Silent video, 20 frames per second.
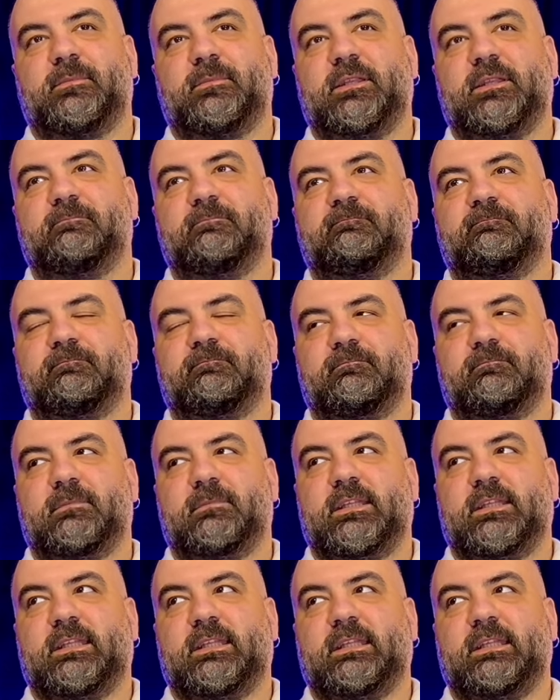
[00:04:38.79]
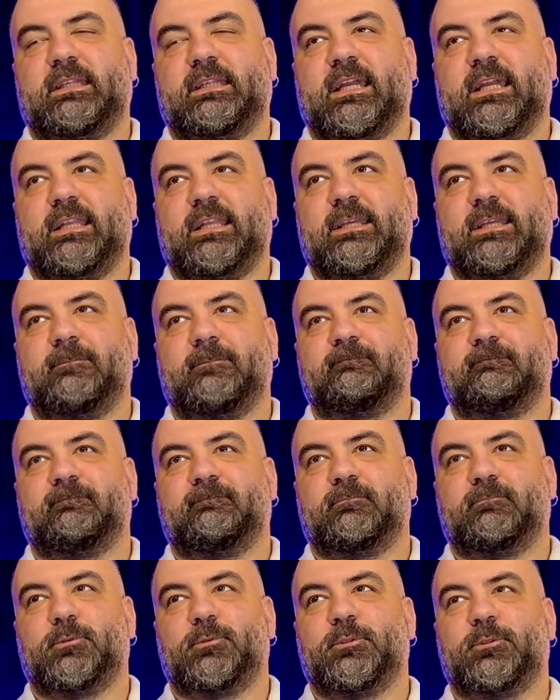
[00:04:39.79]
Benim yani
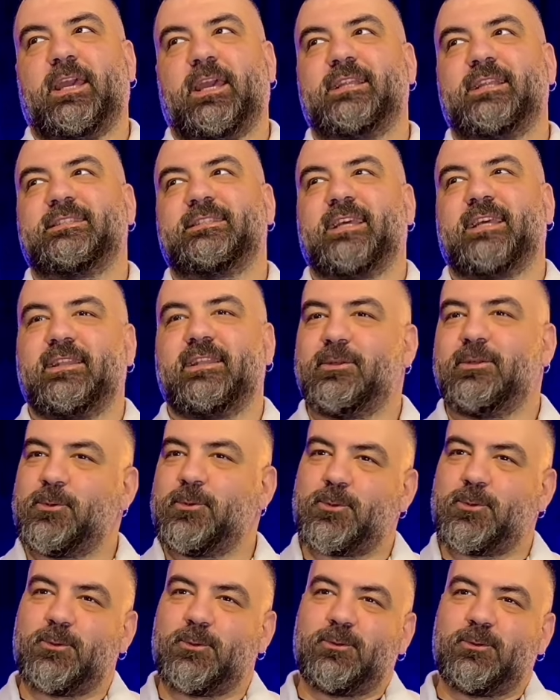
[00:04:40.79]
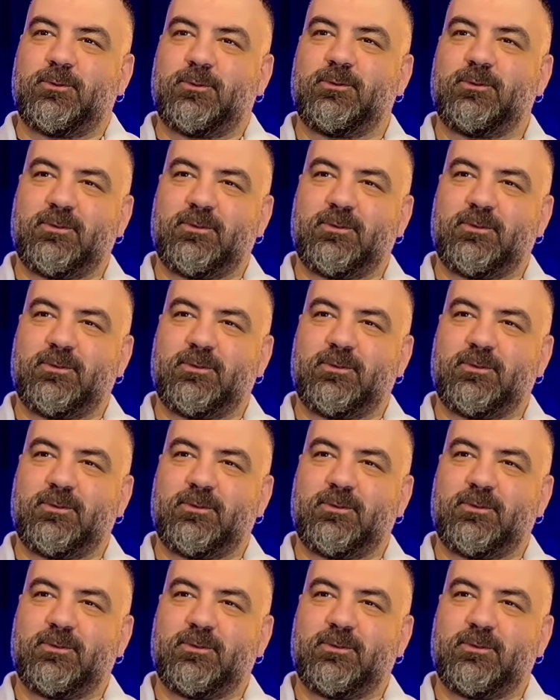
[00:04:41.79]
bunu gerçi seninle uzun